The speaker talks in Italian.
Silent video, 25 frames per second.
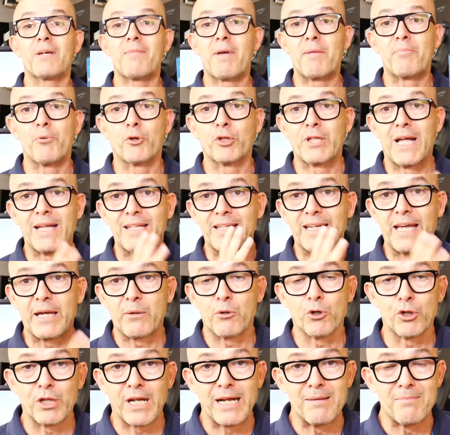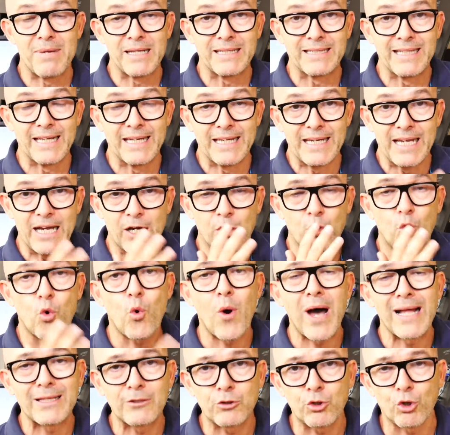C'è un tema importante che è quello della
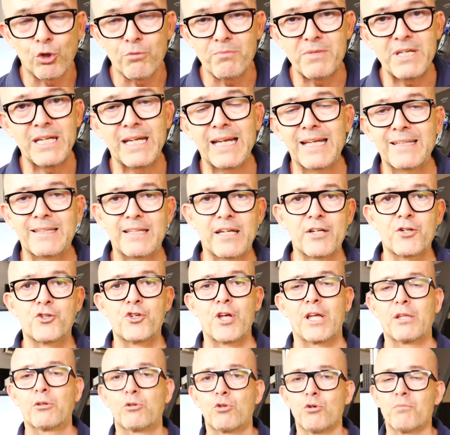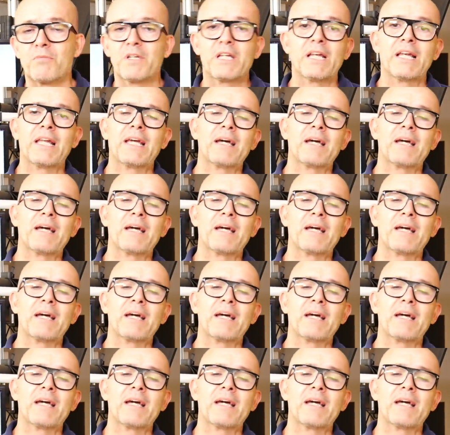batteria, 4300